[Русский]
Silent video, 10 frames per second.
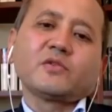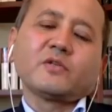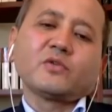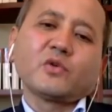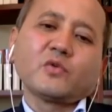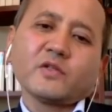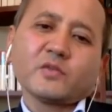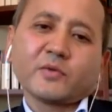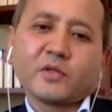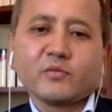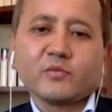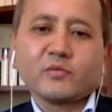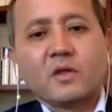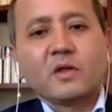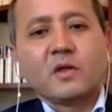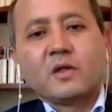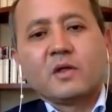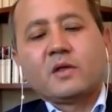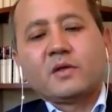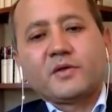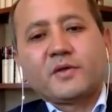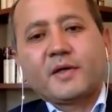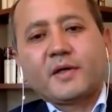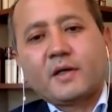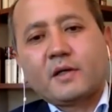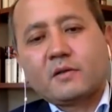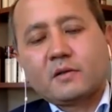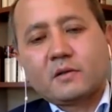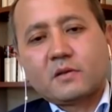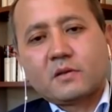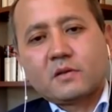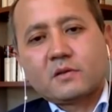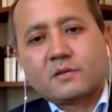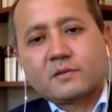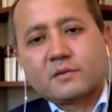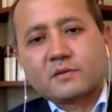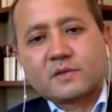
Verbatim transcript: территорию Франции, потому что я, э,